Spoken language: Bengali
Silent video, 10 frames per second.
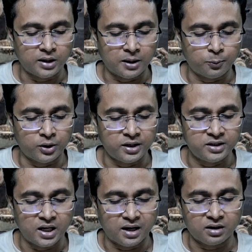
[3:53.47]
তারপরে
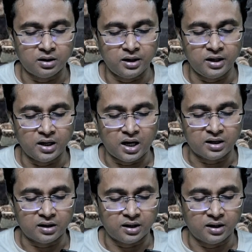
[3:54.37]
ঝাড়খণ্ডে
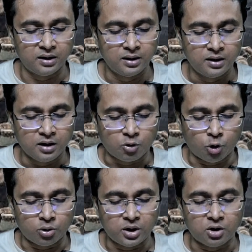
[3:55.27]
আটটা
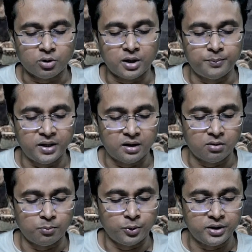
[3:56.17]
কর্ণাটকায়
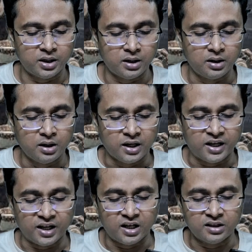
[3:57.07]
বিরানব্বইটা
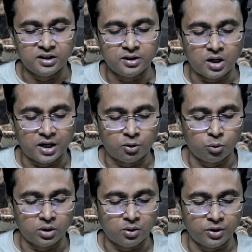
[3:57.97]
কেরালাতে
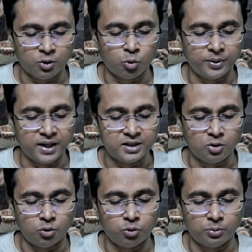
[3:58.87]
আঠেরোটা অনেক কমে গেছে
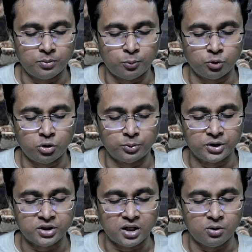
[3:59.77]
অন্ধ্র
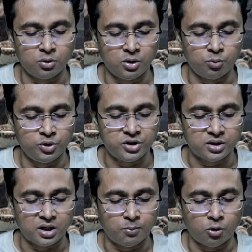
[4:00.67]
মধ্যপ্রদেশে উনিশটা